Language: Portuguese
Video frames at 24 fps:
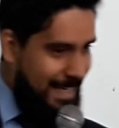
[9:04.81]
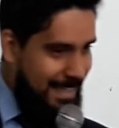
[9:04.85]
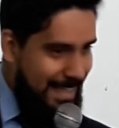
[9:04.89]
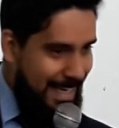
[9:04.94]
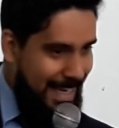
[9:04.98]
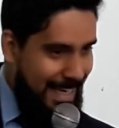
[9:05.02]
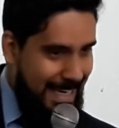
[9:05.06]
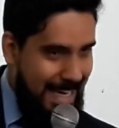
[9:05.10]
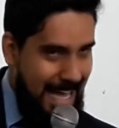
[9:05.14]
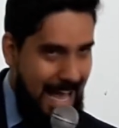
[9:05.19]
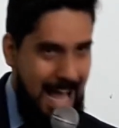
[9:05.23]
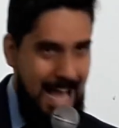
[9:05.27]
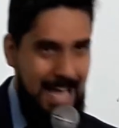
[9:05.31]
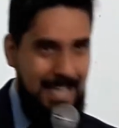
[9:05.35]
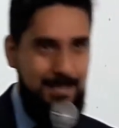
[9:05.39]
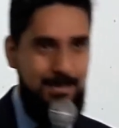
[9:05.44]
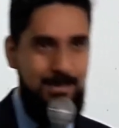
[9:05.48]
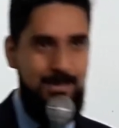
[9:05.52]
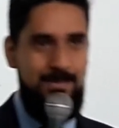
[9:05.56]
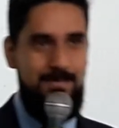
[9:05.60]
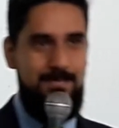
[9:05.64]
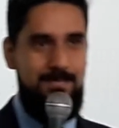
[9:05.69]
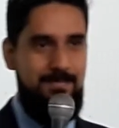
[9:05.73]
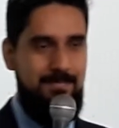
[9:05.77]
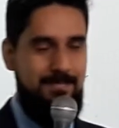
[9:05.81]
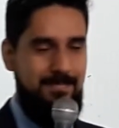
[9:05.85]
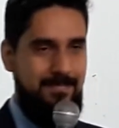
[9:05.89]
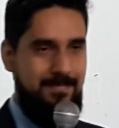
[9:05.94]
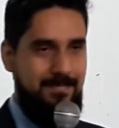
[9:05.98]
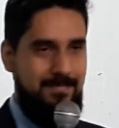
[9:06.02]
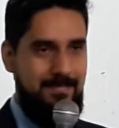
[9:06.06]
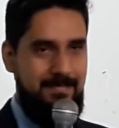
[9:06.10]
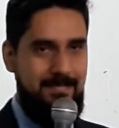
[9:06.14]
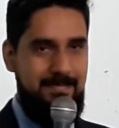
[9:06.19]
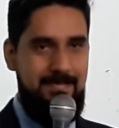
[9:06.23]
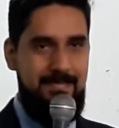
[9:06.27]
negado,
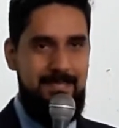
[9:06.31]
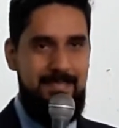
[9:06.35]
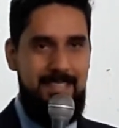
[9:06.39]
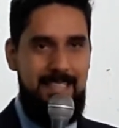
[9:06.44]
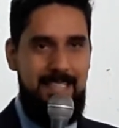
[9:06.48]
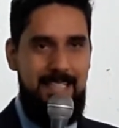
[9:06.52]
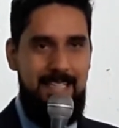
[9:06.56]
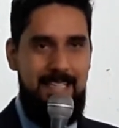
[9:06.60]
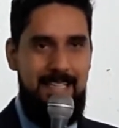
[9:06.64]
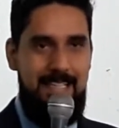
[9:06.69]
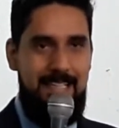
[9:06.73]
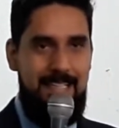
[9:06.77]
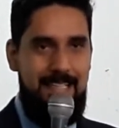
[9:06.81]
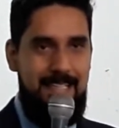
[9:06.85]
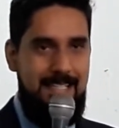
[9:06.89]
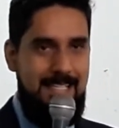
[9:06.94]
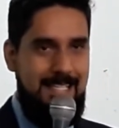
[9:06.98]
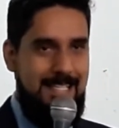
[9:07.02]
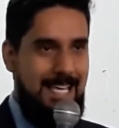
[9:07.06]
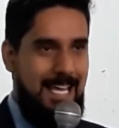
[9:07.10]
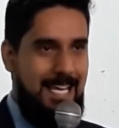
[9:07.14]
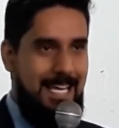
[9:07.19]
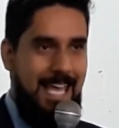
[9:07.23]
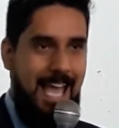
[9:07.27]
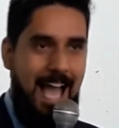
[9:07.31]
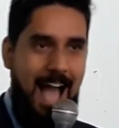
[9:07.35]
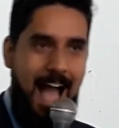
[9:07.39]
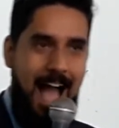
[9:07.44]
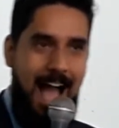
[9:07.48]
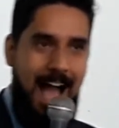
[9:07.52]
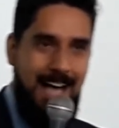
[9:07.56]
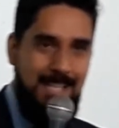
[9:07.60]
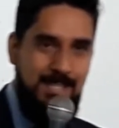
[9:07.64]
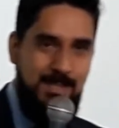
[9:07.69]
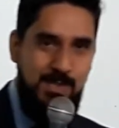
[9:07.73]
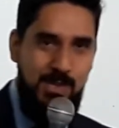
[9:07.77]
que seria
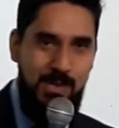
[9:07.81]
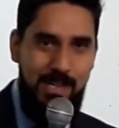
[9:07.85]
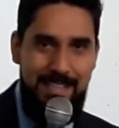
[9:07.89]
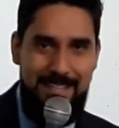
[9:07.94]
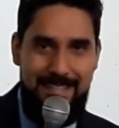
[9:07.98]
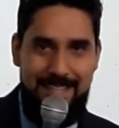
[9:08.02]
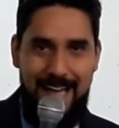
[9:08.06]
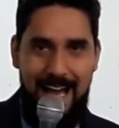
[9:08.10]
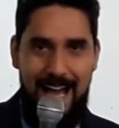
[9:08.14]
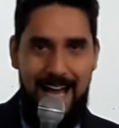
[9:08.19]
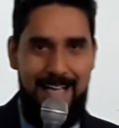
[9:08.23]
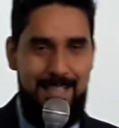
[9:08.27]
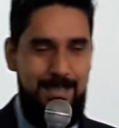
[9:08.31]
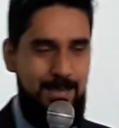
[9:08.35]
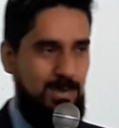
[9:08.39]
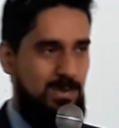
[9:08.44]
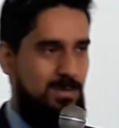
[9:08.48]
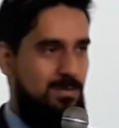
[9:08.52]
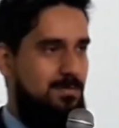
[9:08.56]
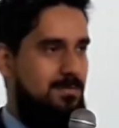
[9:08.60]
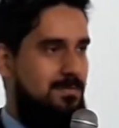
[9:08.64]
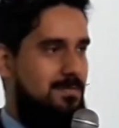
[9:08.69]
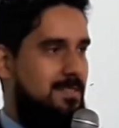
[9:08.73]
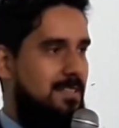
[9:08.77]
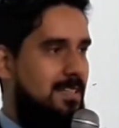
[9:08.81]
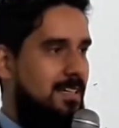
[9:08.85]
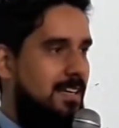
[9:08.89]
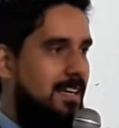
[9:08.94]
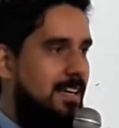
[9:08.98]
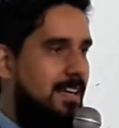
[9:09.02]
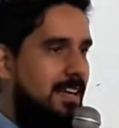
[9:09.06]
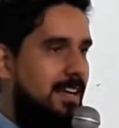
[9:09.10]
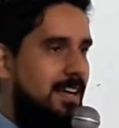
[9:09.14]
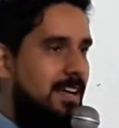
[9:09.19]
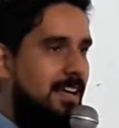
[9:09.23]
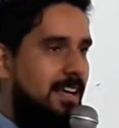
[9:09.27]
açoitado,
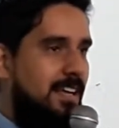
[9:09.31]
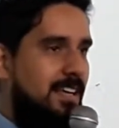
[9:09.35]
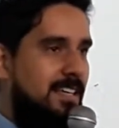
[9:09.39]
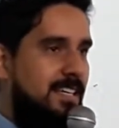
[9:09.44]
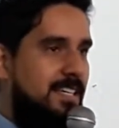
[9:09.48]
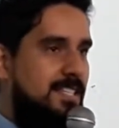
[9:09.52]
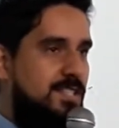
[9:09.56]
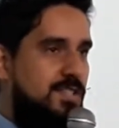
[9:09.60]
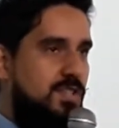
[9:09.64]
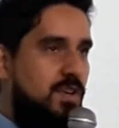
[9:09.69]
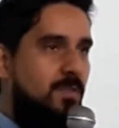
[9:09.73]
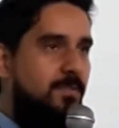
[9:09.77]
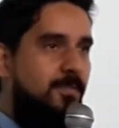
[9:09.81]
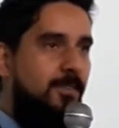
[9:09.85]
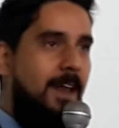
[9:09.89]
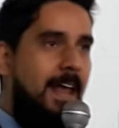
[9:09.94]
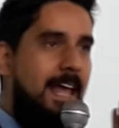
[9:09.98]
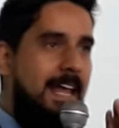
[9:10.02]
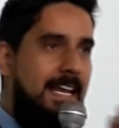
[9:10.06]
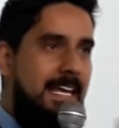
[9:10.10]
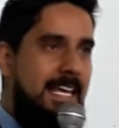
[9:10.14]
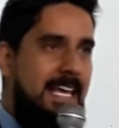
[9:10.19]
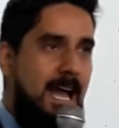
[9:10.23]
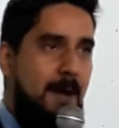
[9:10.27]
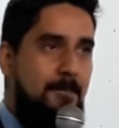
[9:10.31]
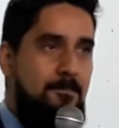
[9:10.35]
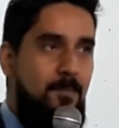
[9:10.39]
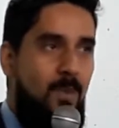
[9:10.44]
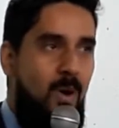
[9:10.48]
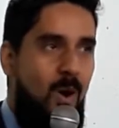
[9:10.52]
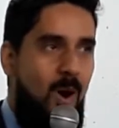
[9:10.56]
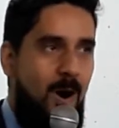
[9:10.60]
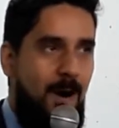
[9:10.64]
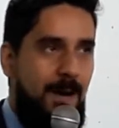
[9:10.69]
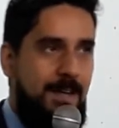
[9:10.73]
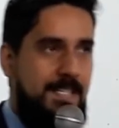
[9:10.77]
que sofreria
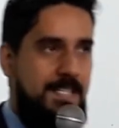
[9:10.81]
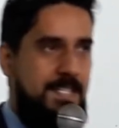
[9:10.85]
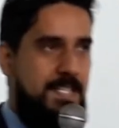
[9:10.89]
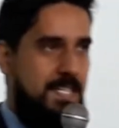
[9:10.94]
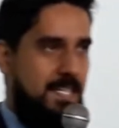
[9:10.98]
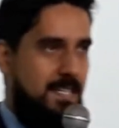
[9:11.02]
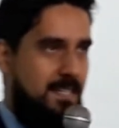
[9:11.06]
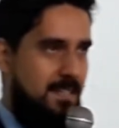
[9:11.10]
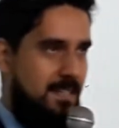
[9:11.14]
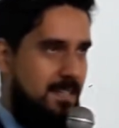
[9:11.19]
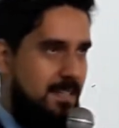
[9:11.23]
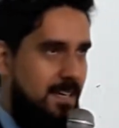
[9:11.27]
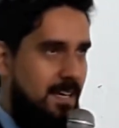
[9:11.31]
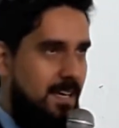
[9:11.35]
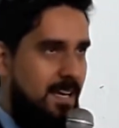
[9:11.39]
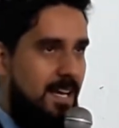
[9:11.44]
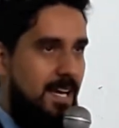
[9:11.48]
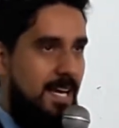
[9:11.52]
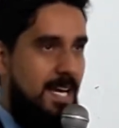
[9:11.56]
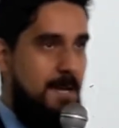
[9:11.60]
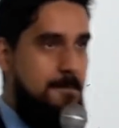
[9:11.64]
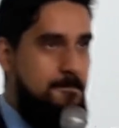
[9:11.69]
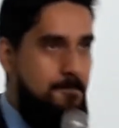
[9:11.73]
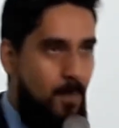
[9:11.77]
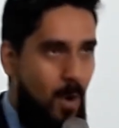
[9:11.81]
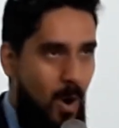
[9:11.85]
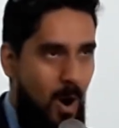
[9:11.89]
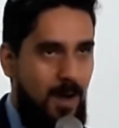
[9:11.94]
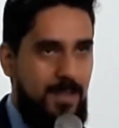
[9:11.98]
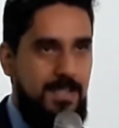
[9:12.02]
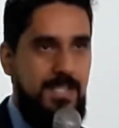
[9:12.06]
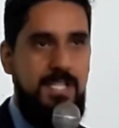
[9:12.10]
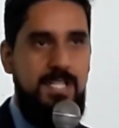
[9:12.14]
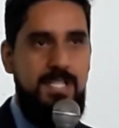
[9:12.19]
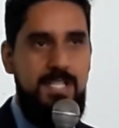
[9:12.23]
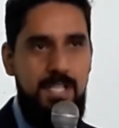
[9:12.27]
morte, e
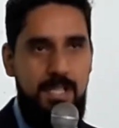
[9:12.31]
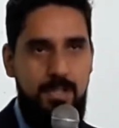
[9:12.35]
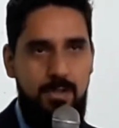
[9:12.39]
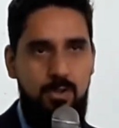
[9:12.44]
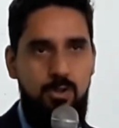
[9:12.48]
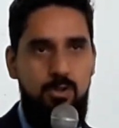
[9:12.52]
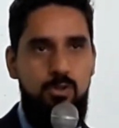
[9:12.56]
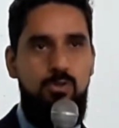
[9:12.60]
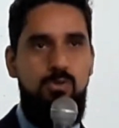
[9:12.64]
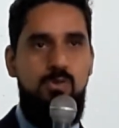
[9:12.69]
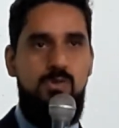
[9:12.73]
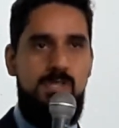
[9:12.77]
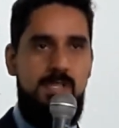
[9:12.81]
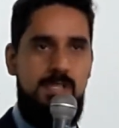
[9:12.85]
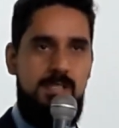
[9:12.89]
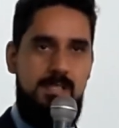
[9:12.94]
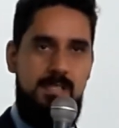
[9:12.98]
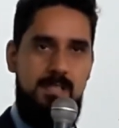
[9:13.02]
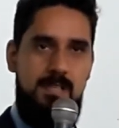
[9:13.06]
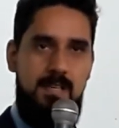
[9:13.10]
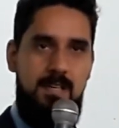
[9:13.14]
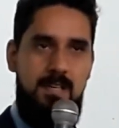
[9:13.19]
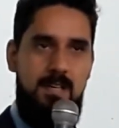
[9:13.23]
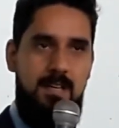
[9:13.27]
morte de cruz,